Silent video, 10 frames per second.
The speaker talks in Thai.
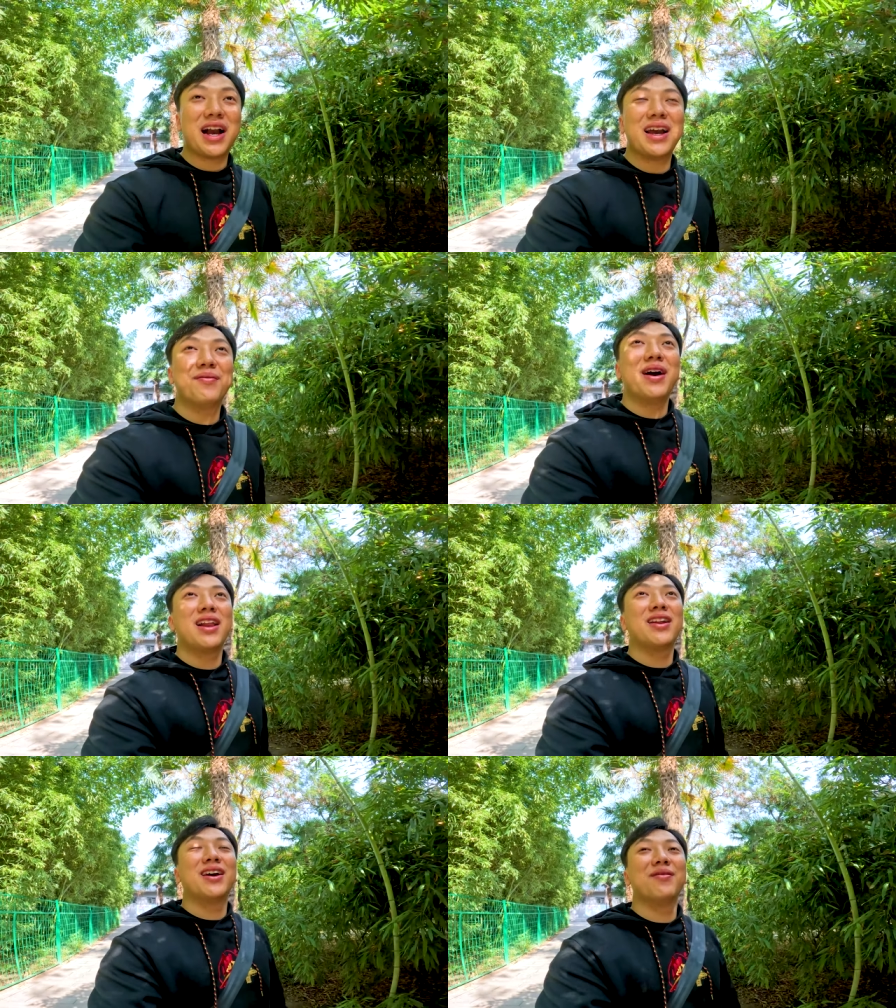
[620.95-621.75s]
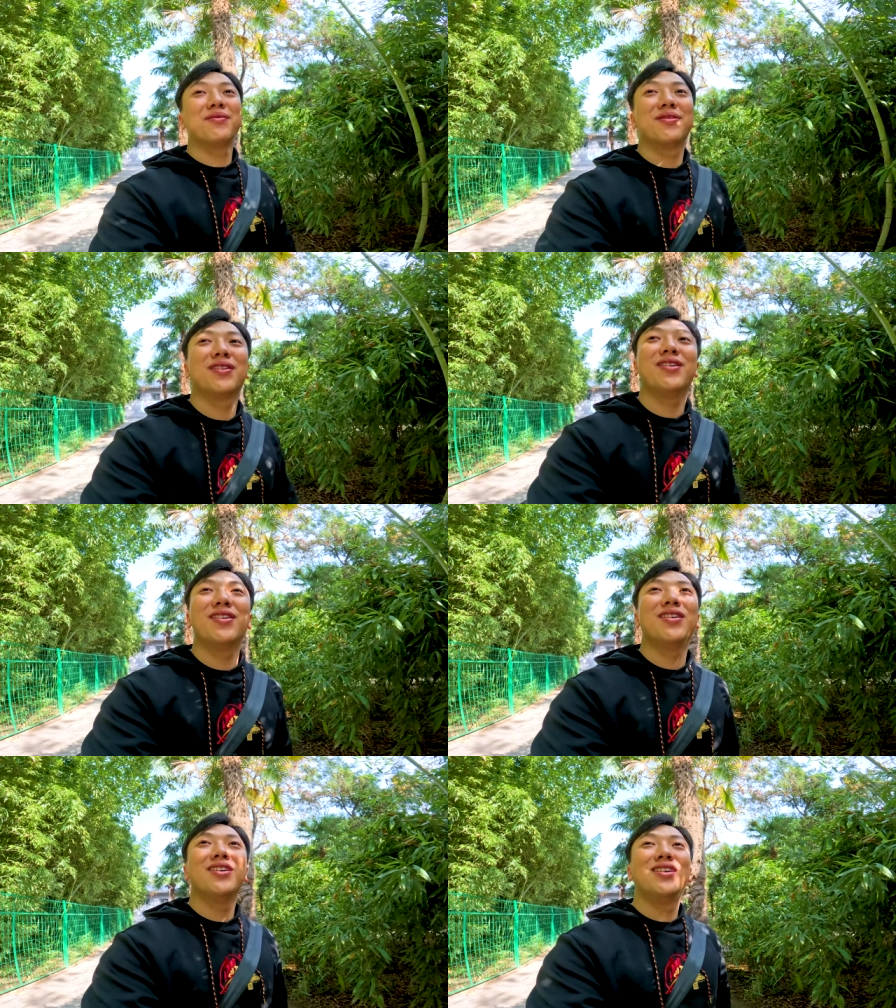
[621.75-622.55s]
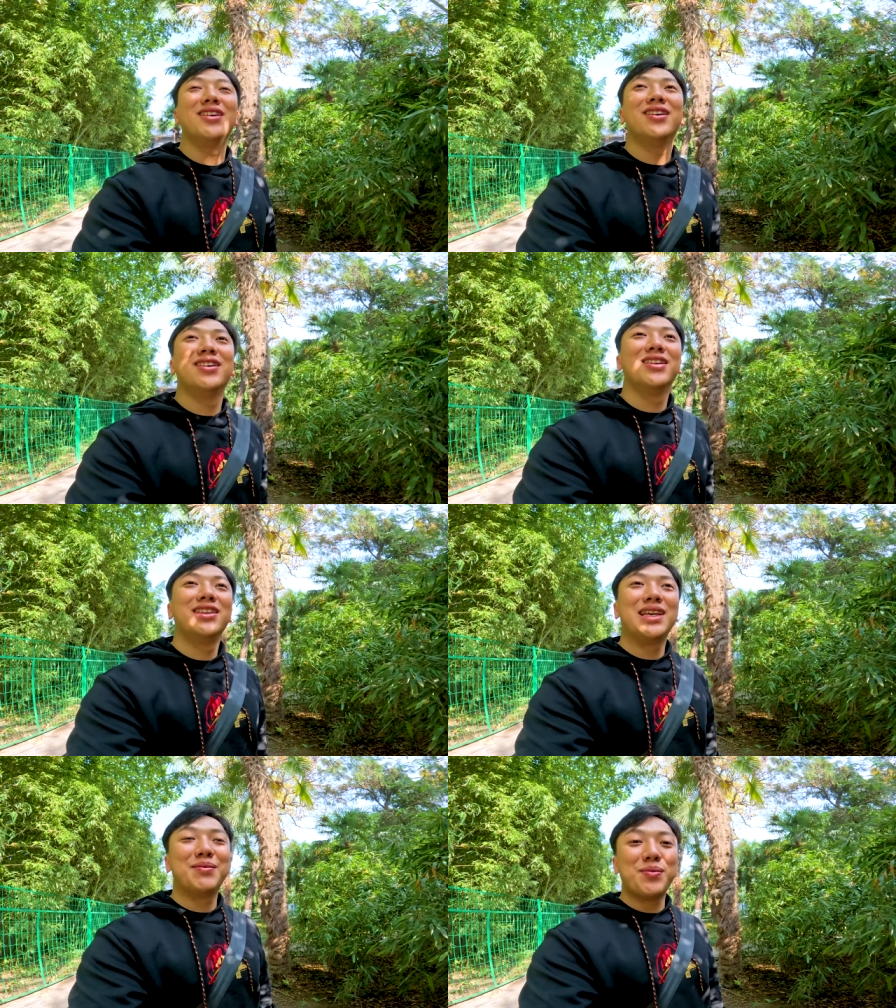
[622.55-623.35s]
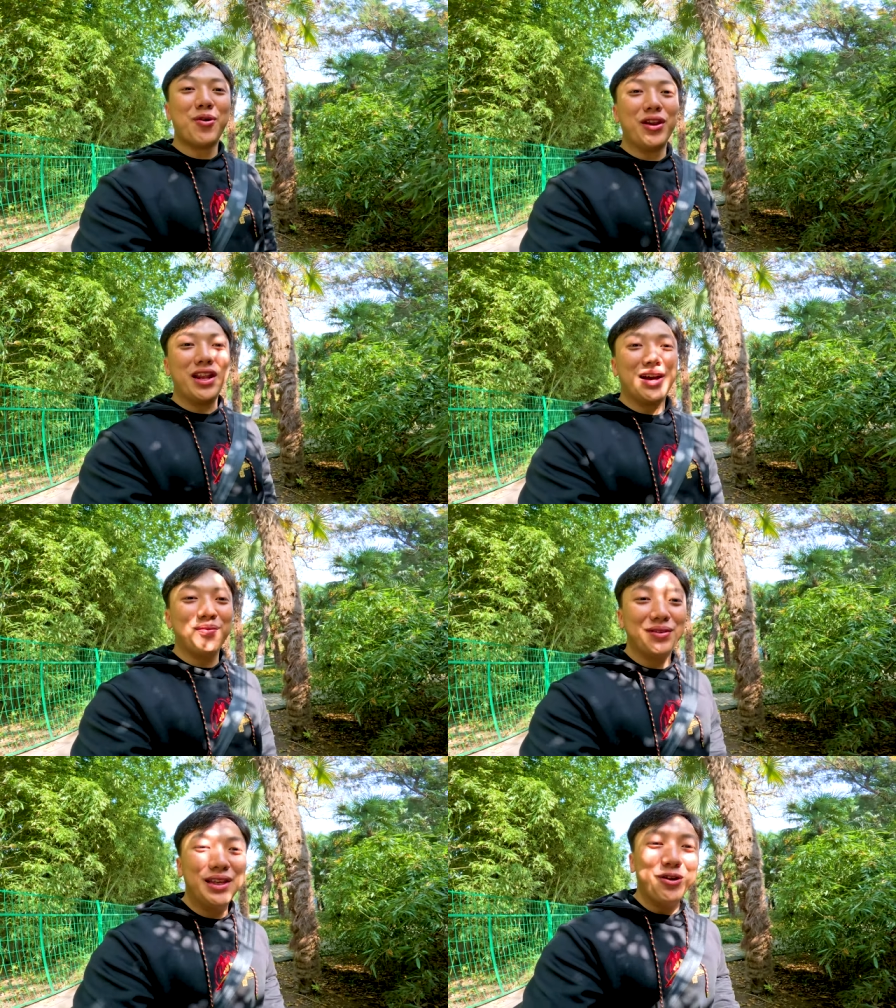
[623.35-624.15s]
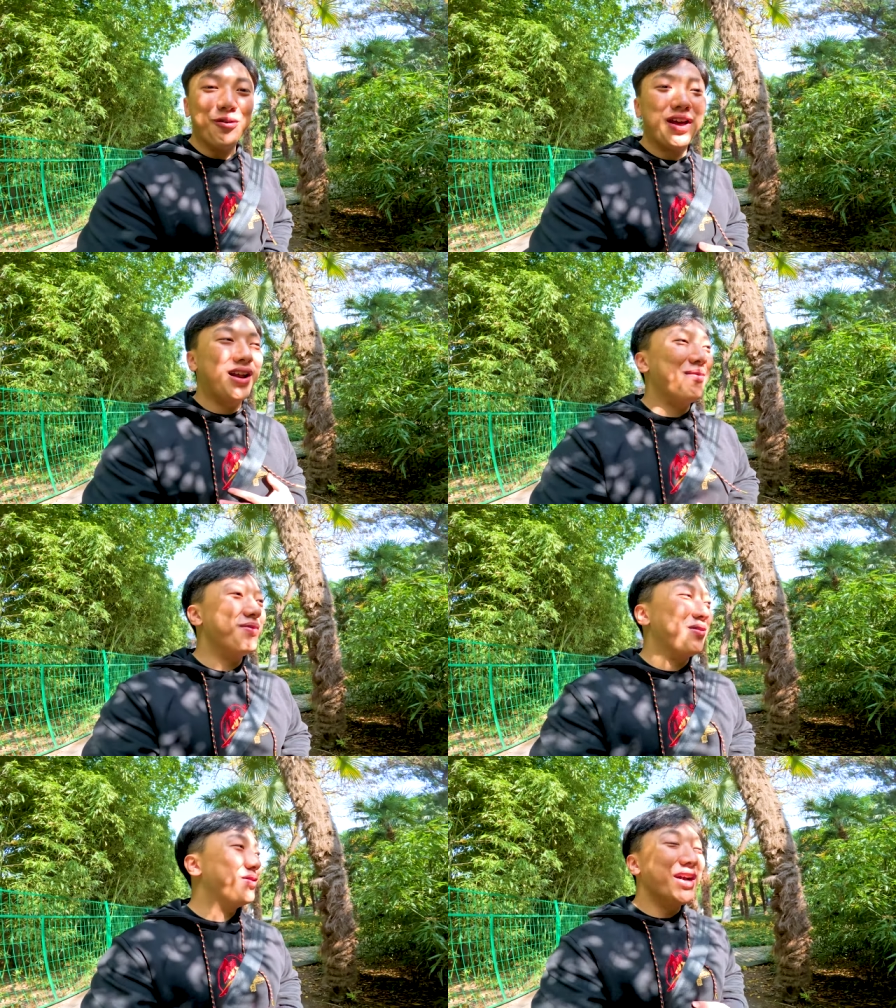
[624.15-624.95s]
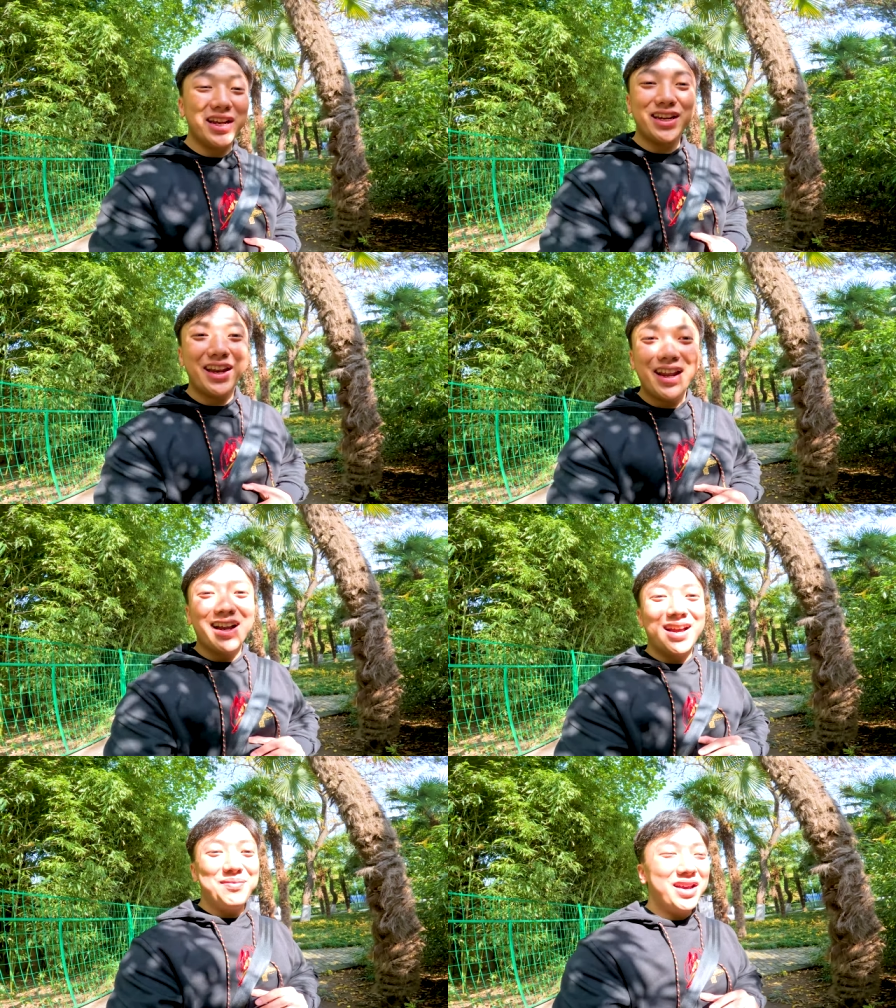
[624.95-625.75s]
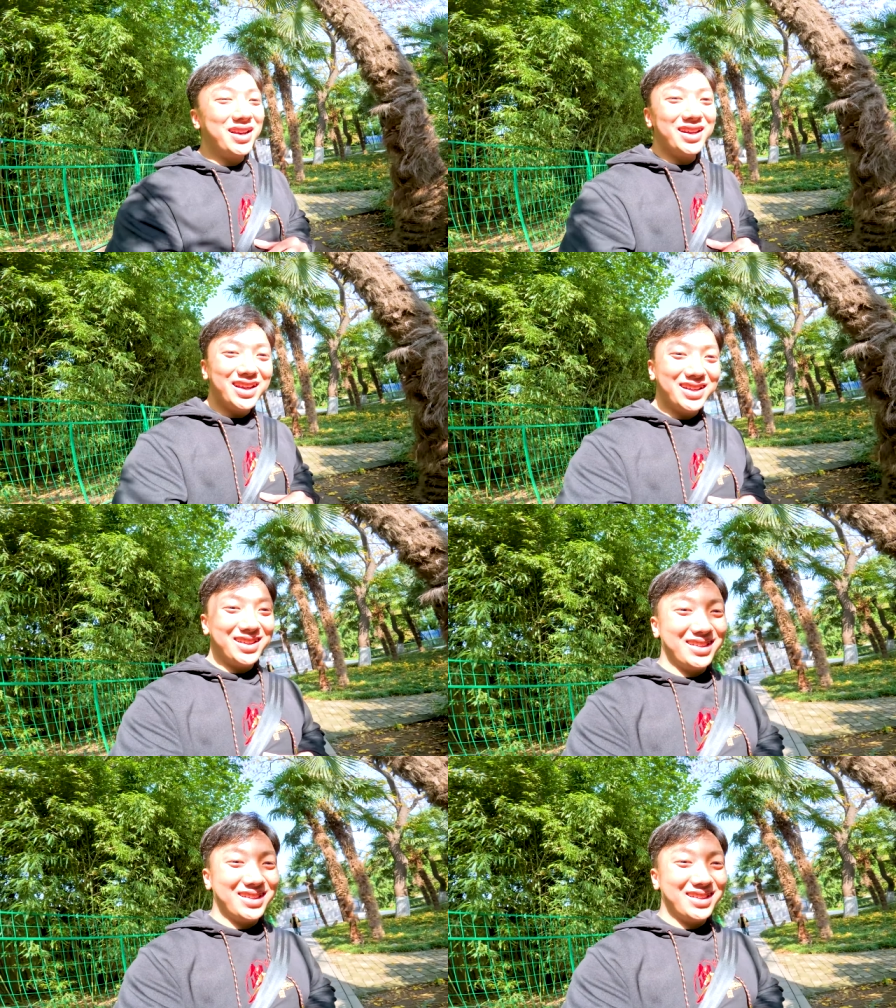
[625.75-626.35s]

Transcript: ไกลมากแล้วครับ ก็ยังไม่หมดเลยครับหิวแล้วครับเดี๋ยวเดินอีกนิดนึงนะครับ เดินอีกนิดนึง